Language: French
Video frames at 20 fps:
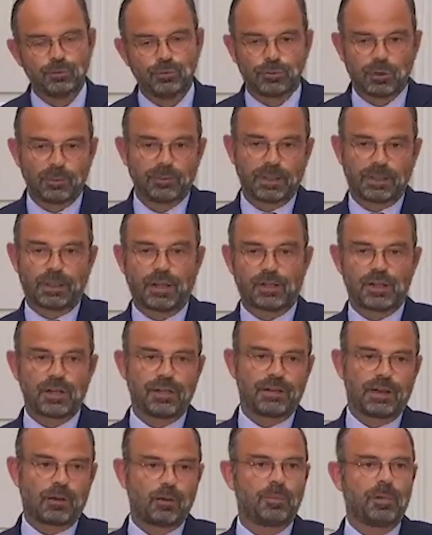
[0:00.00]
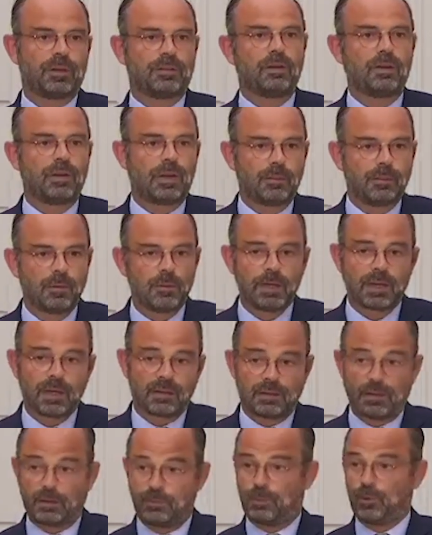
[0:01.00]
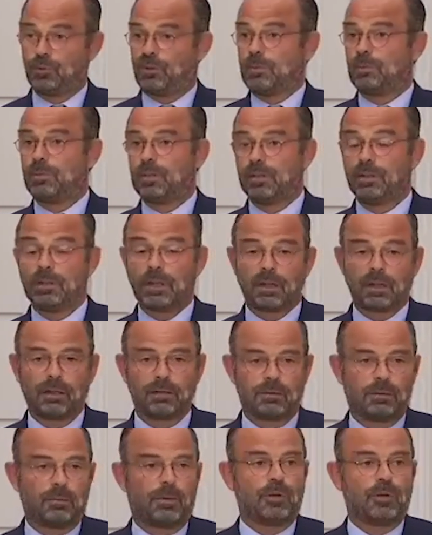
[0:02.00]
nous sommes attachés avec le président de la République à cette possibilité,